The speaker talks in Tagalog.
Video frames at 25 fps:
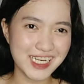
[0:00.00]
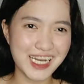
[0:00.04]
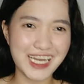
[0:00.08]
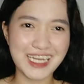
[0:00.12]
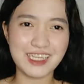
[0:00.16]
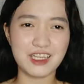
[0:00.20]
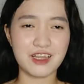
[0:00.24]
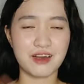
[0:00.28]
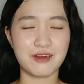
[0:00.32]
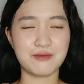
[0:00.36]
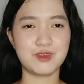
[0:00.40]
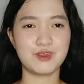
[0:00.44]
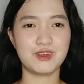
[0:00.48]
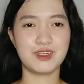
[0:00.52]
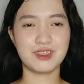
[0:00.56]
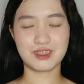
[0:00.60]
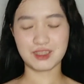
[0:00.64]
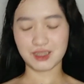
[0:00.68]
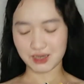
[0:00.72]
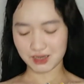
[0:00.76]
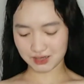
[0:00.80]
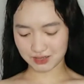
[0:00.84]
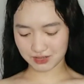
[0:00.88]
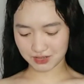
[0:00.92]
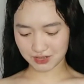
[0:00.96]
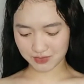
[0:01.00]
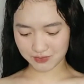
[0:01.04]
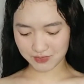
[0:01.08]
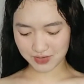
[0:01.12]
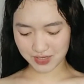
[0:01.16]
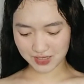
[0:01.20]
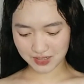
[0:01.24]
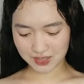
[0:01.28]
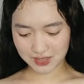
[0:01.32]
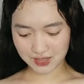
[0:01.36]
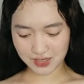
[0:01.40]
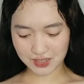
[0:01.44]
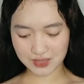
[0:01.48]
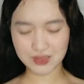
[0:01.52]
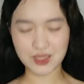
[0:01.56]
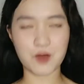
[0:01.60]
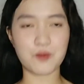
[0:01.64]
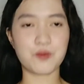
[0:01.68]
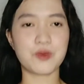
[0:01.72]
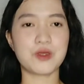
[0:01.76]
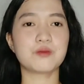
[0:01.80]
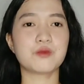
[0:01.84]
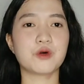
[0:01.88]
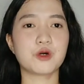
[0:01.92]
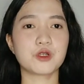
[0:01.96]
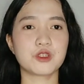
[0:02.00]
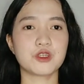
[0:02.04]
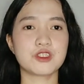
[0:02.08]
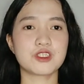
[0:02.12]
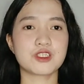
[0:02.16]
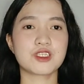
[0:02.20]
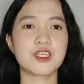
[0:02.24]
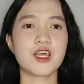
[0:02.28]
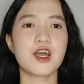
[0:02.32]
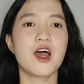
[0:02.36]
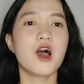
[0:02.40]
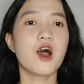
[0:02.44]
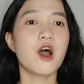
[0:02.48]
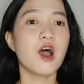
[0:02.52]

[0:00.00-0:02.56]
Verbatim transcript: I love you na talaga. Oh my God, Top and Buttons.